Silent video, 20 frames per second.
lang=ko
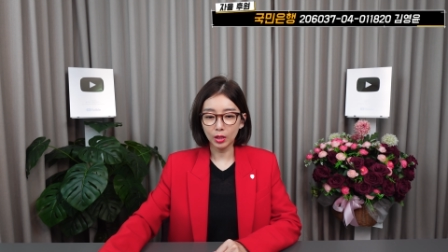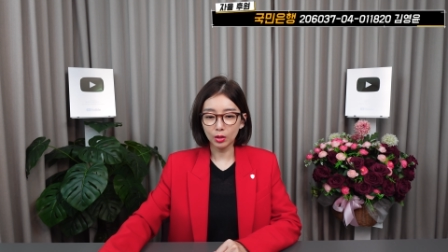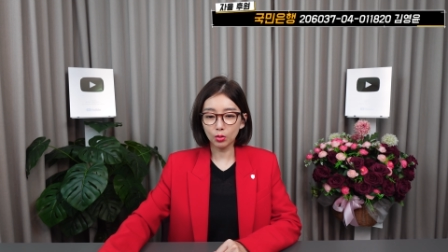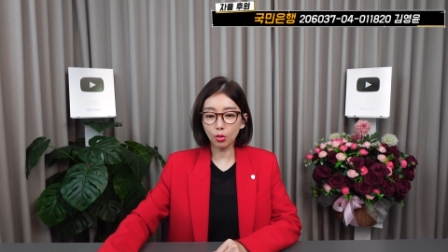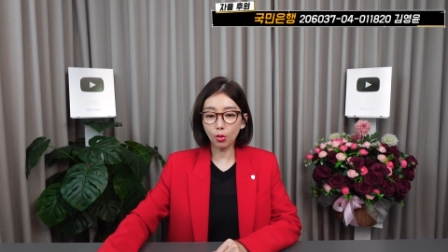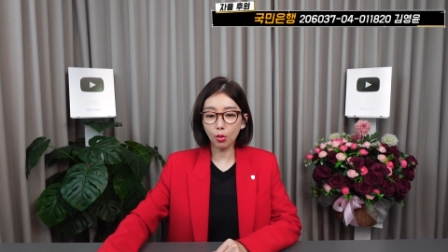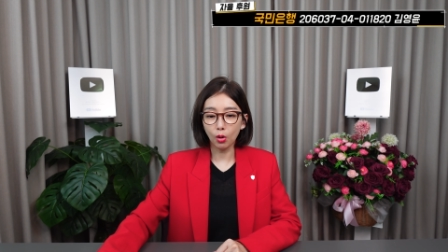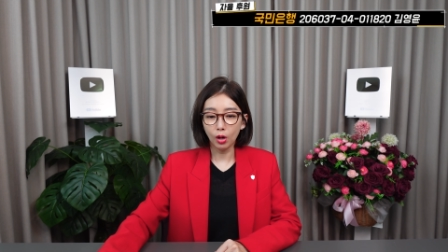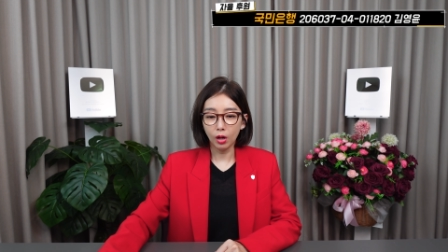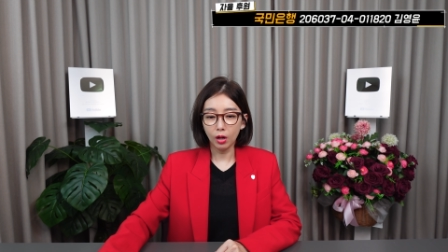
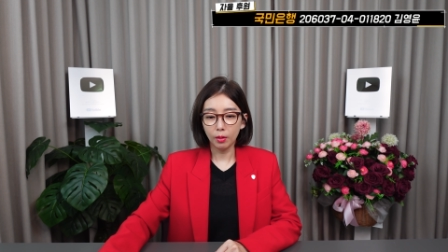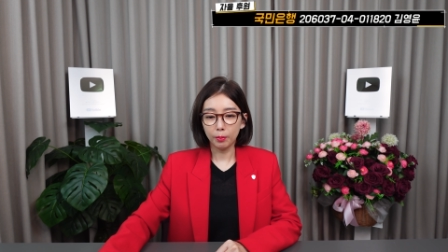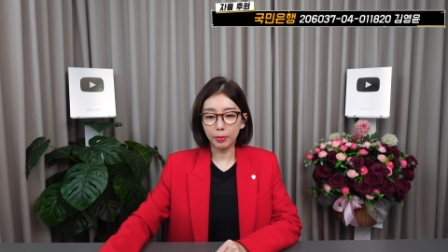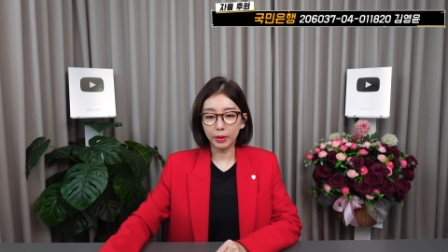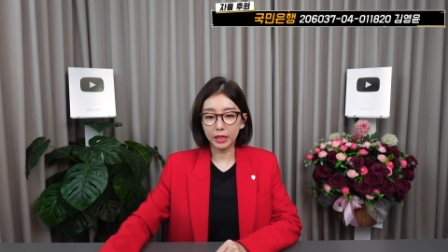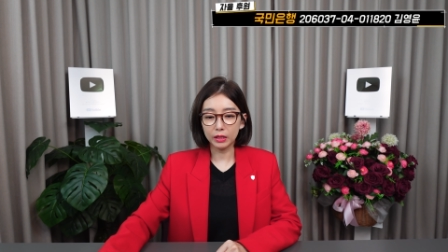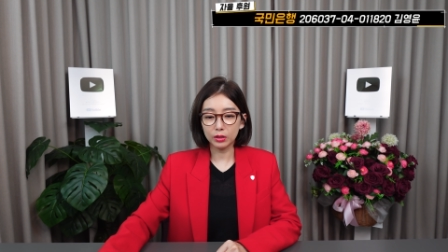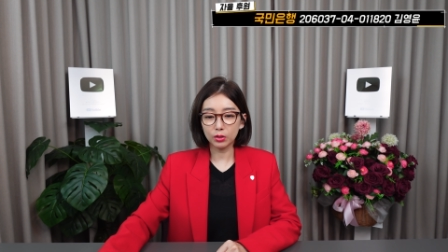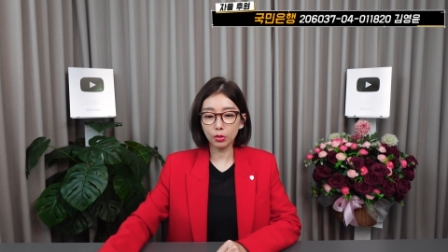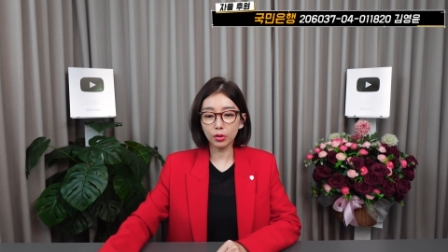또
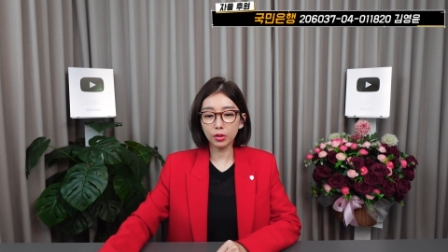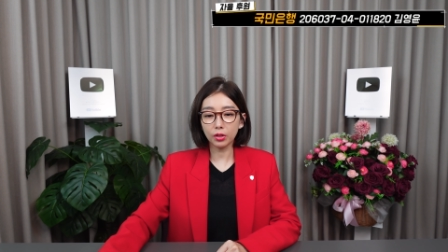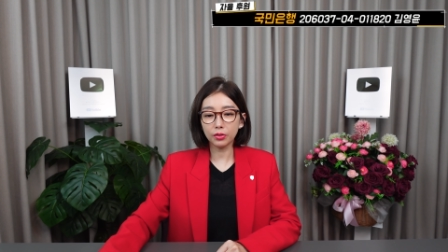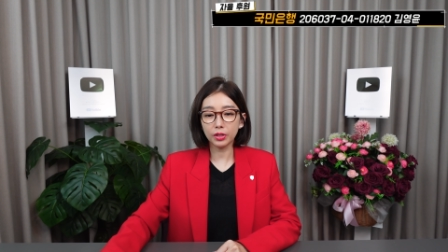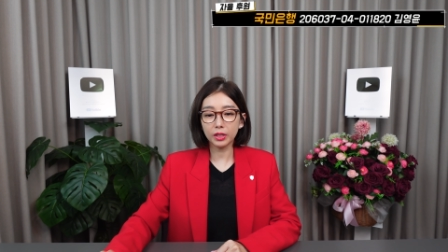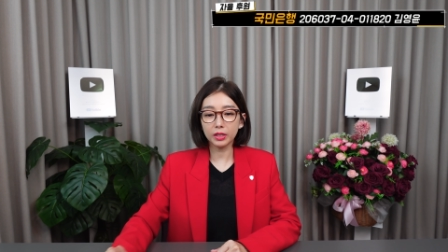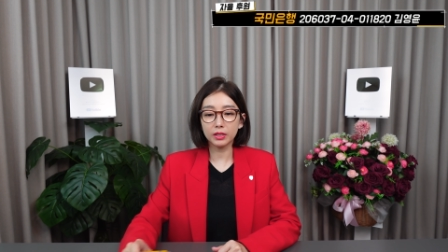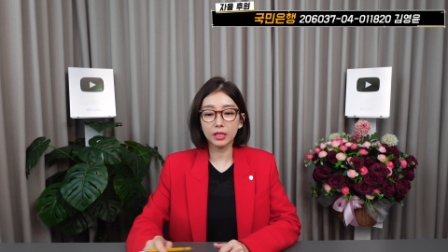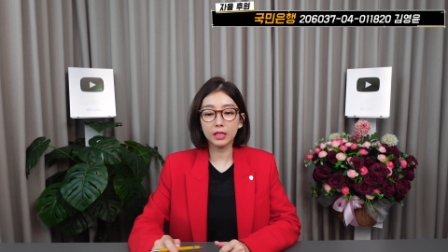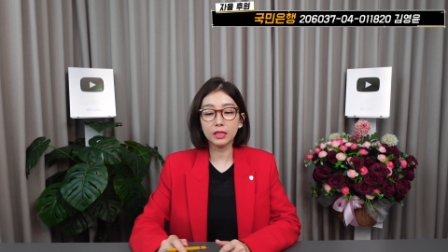
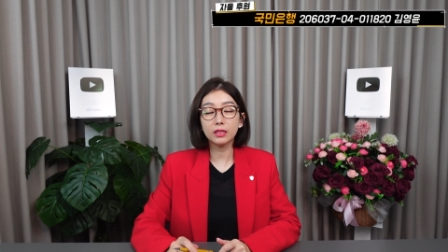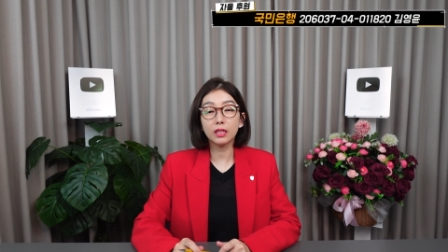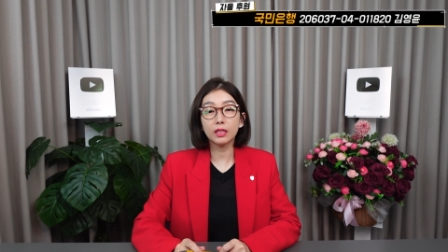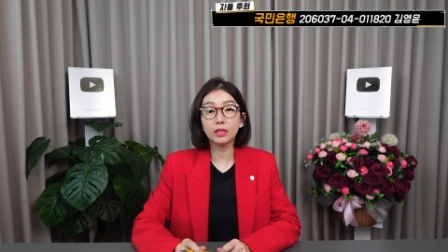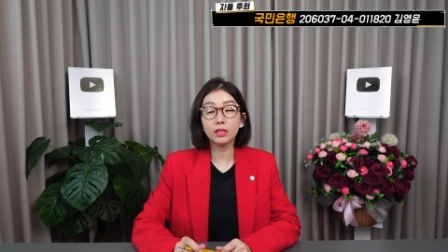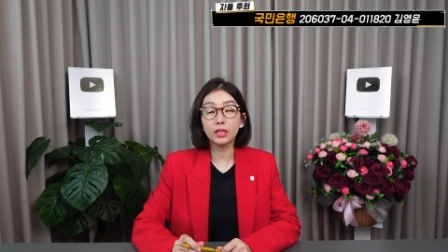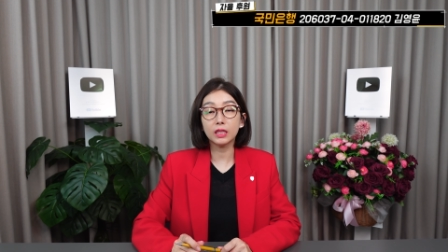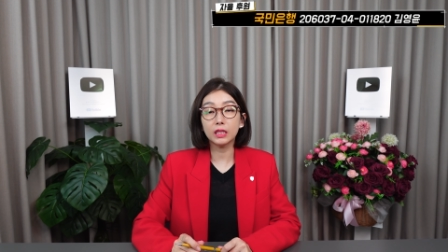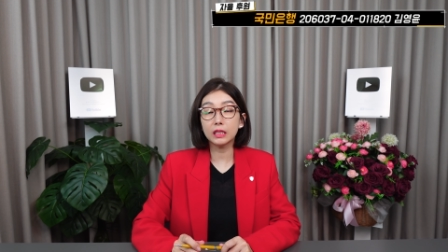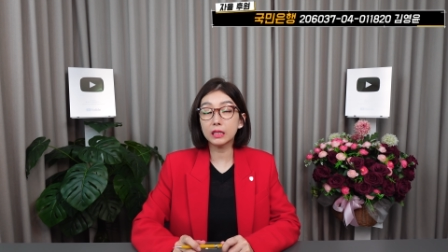배소연의
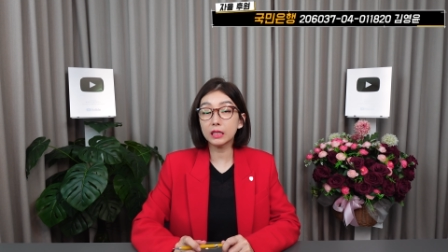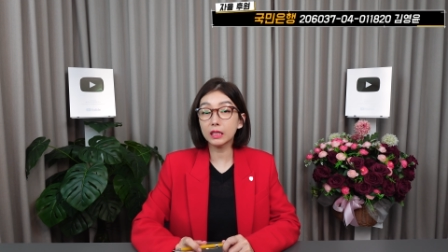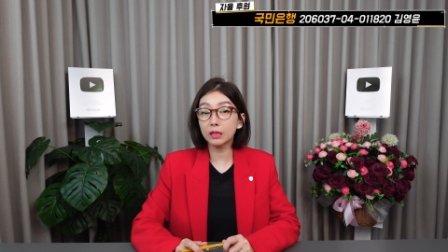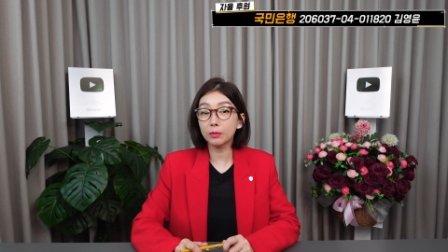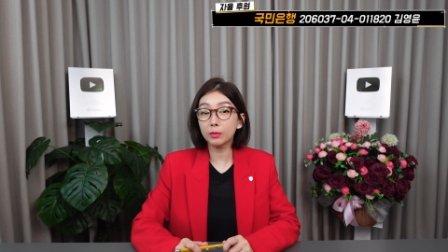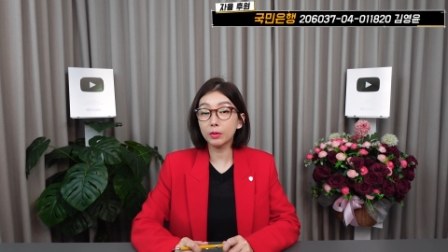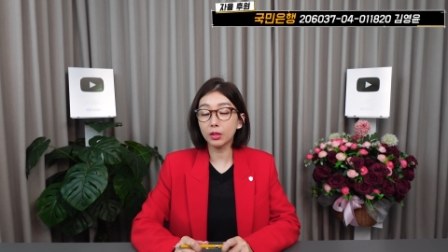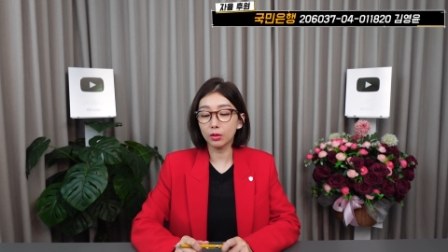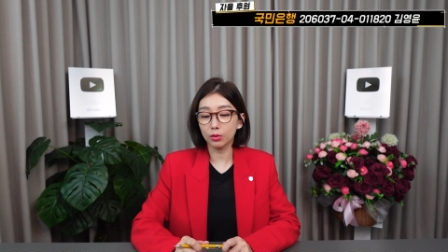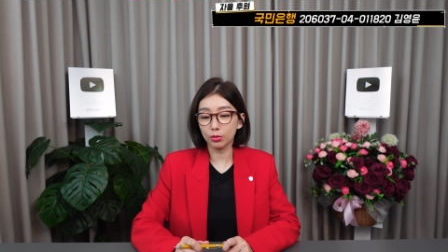재산이
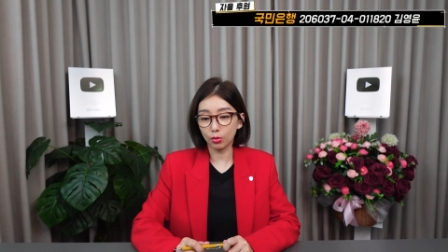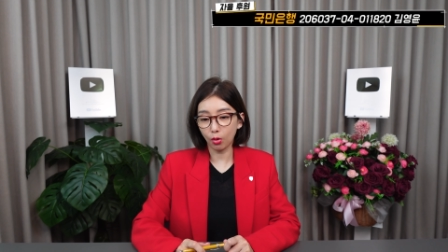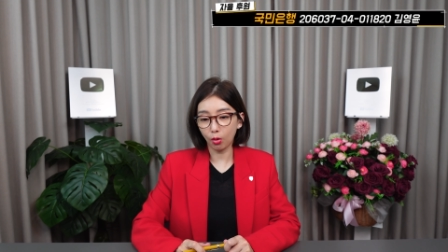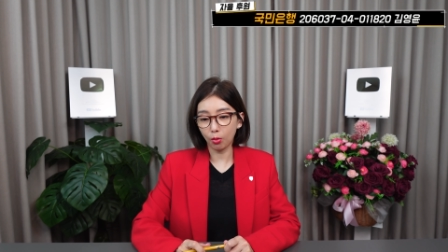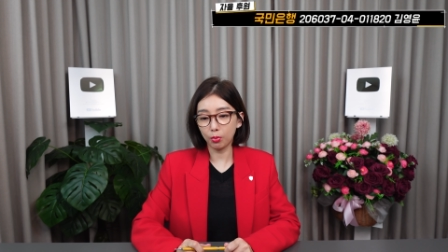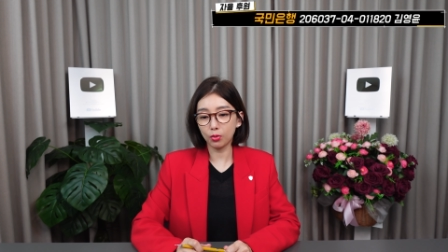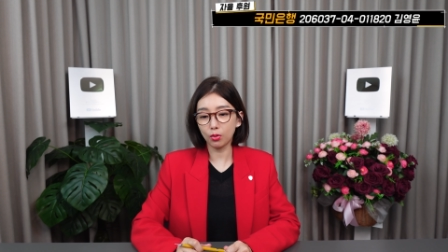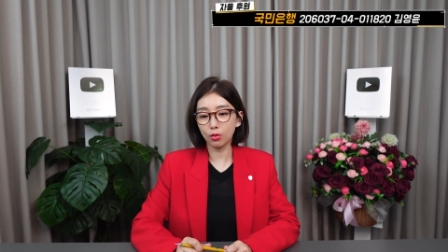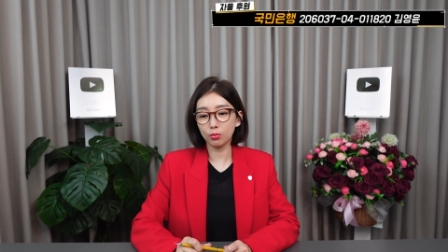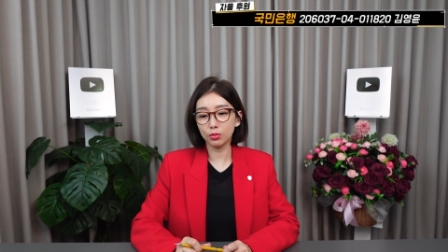이재명
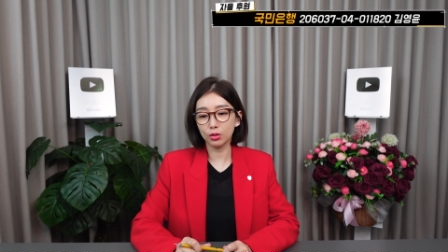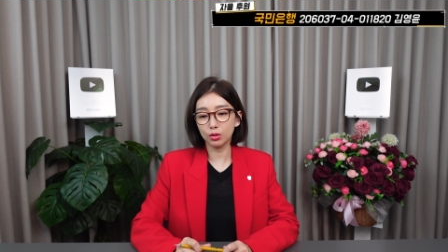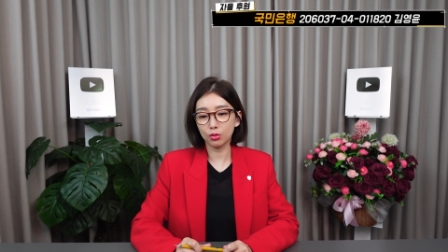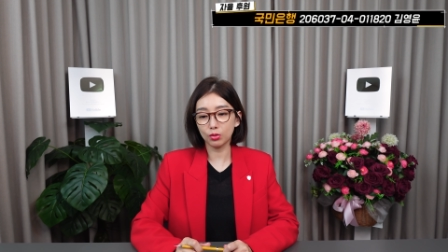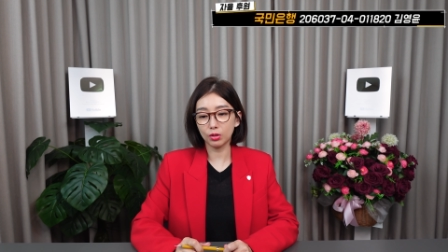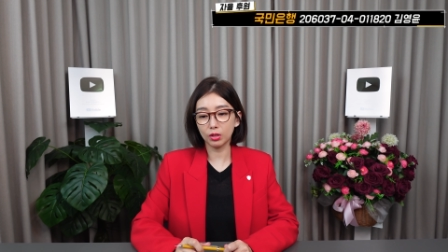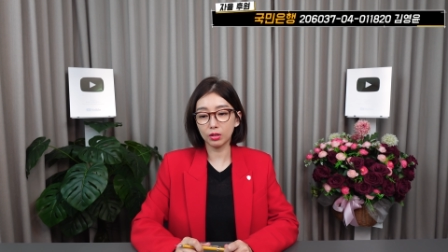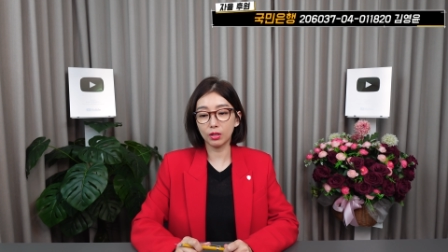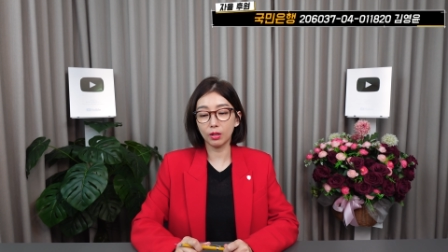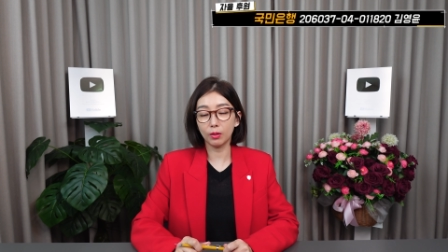
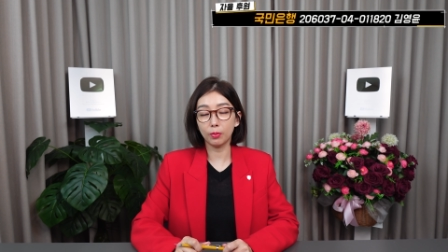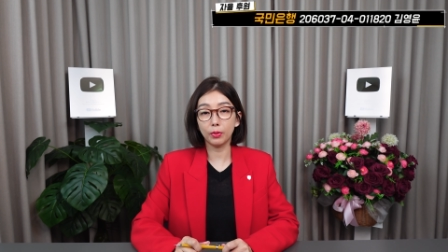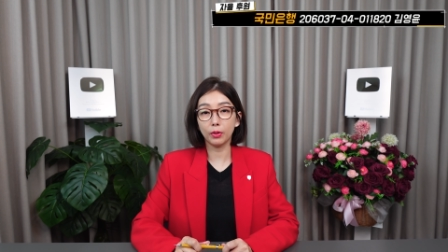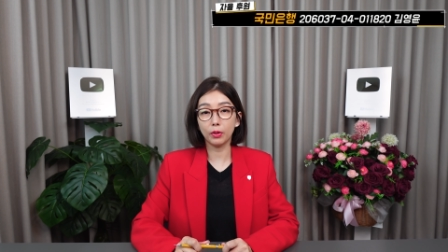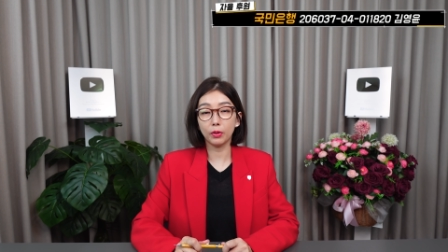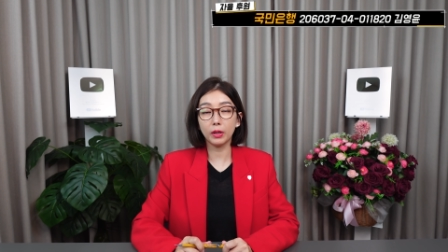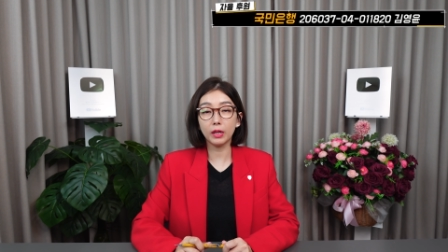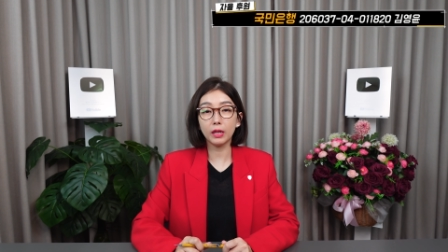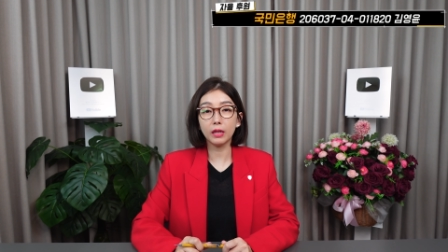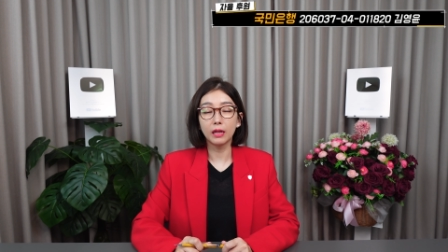더불어민주당
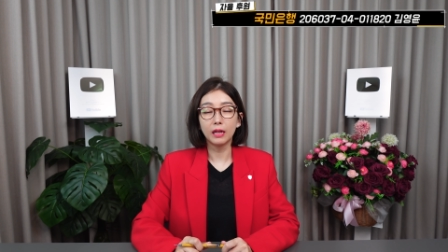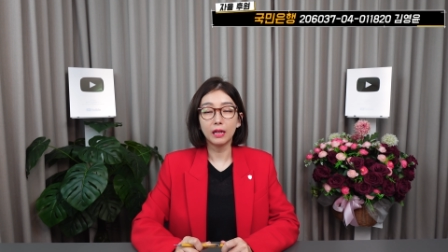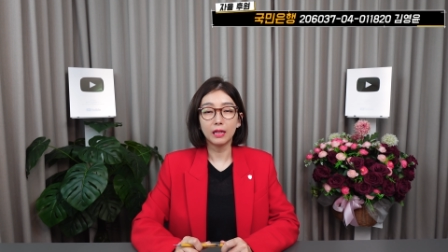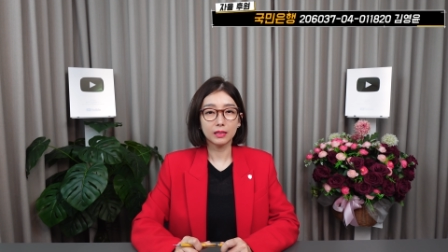대표의